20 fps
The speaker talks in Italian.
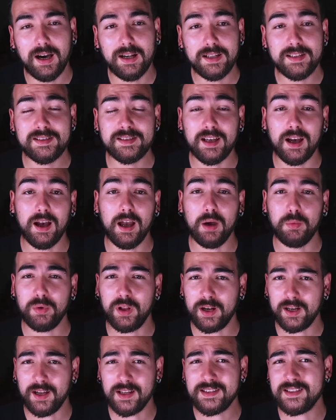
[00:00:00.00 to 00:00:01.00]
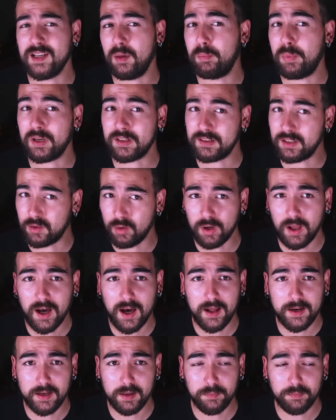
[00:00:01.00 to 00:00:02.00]
Alissa è una ragazza
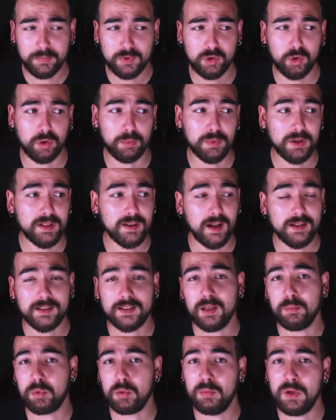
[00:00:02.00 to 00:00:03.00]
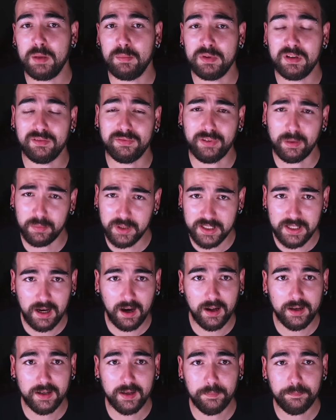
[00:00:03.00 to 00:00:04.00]
particolare, tormentata da problemi
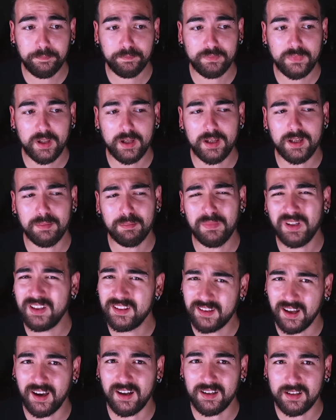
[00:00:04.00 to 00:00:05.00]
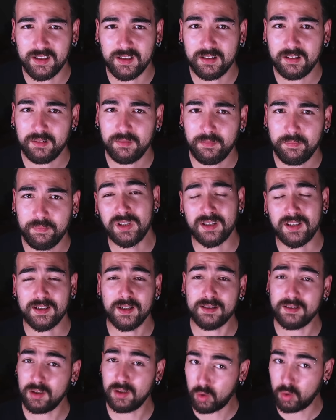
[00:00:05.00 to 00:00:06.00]
familiari e mentali. Su
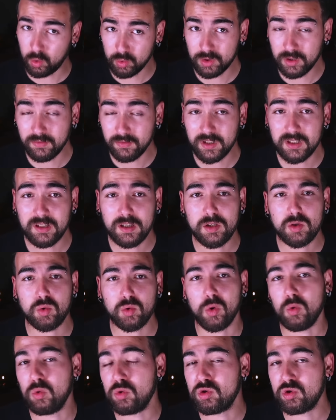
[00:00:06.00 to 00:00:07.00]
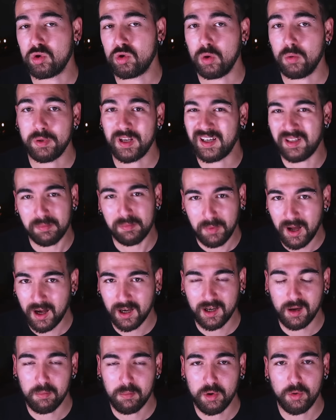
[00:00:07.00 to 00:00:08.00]
internet condivide il suo gusto per il
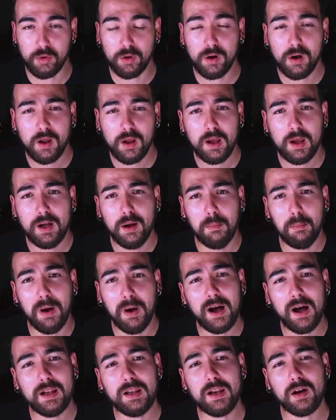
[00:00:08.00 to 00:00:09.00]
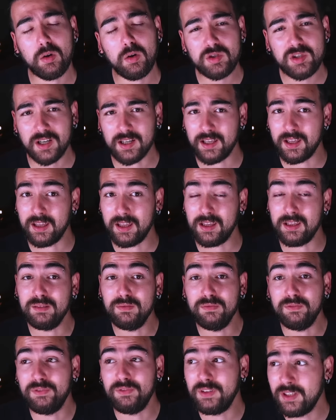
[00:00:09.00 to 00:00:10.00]
macabro, ma la cosa che
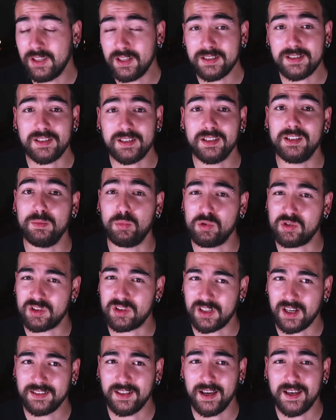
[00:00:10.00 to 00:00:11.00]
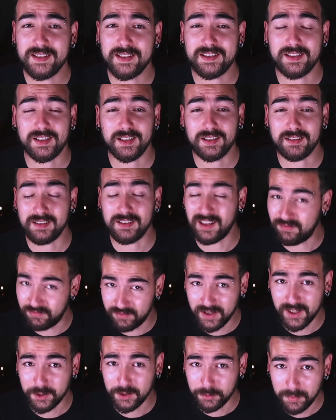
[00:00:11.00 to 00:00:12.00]
infine si è dimostrata essere
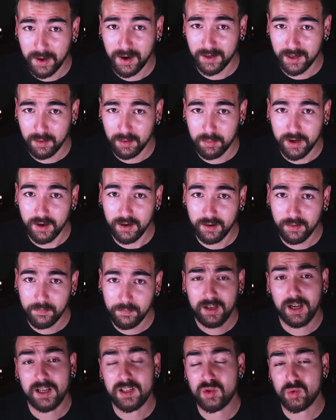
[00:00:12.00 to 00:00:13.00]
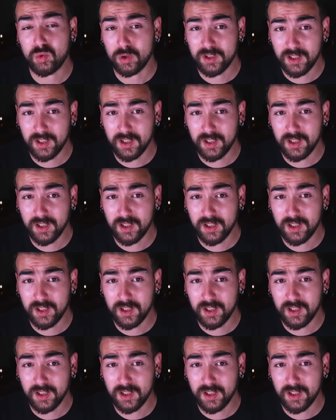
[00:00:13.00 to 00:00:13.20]
davvero macabra è il suo